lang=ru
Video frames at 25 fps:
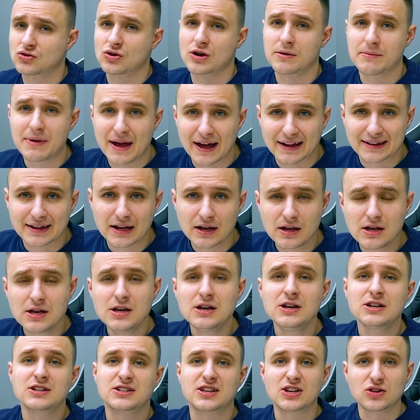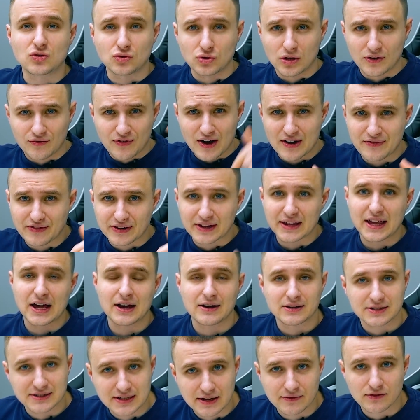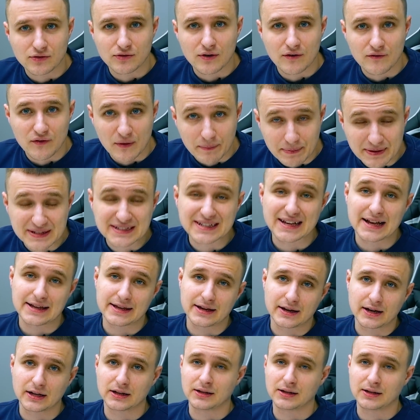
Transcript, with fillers: что, ребята, ссылку на вафл я оставлю вам в описании к